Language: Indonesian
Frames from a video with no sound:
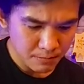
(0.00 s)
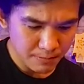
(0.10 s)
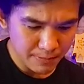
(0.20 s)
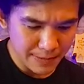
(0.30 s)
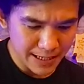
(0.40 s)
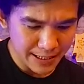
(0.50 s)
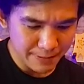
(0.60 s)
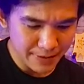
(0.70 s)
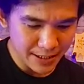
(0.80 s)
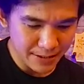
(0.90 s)

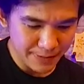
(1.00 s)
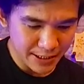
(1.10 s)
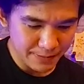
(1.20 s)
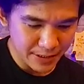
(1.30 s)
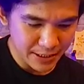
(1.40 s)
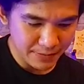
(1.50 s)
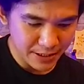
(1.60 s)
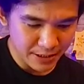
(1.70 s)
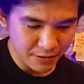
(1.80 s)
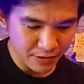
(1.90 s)
Mana mana mana mana
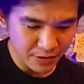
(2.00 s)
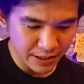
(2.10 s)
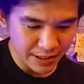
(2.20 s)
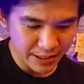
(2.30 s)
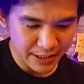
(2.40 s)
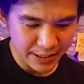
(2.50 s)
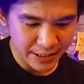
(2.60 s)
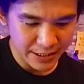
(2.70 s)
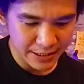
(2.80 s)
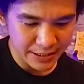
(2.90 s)
mana. Oke,
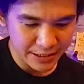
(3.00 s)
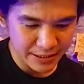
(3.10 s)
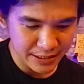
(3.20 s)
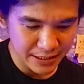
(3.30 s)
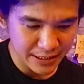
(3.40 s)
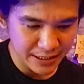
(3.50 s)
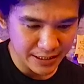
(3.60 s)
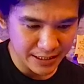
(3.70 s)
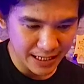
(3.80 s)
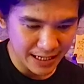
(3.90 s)
okay. ini
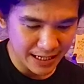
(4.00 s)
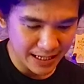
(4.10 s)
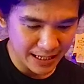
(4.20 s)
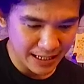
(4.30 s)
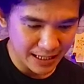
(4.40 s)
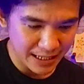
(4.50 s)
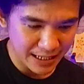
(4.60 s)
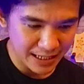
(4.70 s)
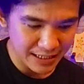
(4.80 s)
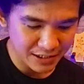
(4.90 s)
dia.
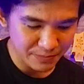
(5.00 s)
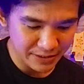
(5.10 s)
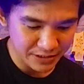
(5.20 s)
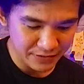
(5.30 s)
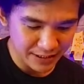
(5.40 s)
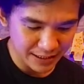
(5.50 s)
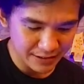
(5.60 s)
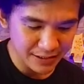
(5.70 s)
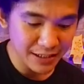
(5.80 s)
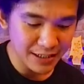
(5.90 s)
Ada
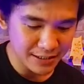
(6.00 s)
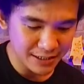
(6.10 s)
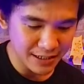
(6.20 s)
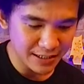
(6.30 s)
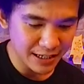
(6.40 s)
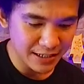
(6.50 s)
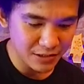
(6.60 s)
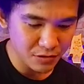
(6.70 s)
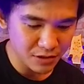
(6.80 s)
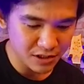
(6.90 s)
spesifikasinya. Ternyata
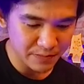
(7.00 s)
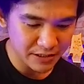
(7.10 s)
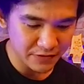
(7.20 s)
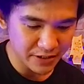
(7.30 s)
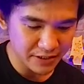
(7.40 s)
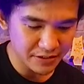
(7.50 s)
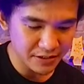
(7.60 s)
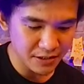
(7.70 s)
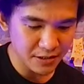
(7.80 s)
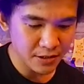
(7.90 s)
ada juga
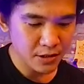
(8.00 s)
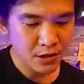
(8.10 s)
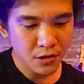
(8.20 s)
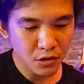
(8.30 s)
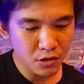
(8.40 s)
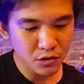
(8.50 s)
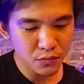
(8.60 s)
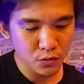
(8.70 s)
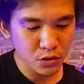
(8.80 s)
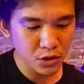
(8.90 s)
spesifikasinya.
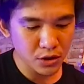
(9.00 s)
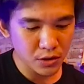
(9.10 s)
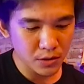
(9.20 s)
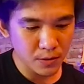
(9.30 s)
Rosewood